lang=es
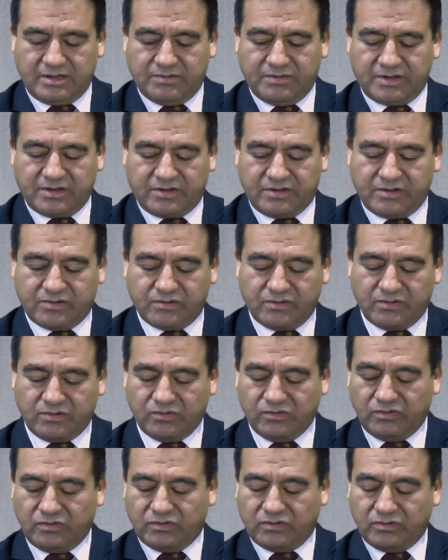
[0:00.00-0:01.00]
versículo
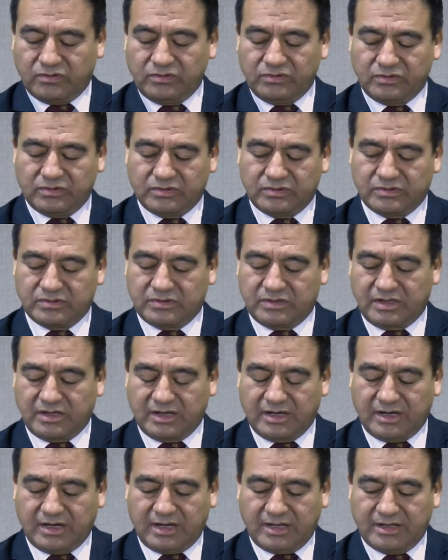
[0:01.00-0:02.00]
1,
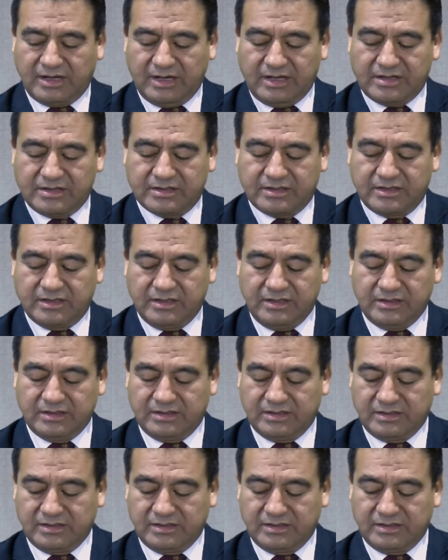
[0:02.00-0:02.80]
adelante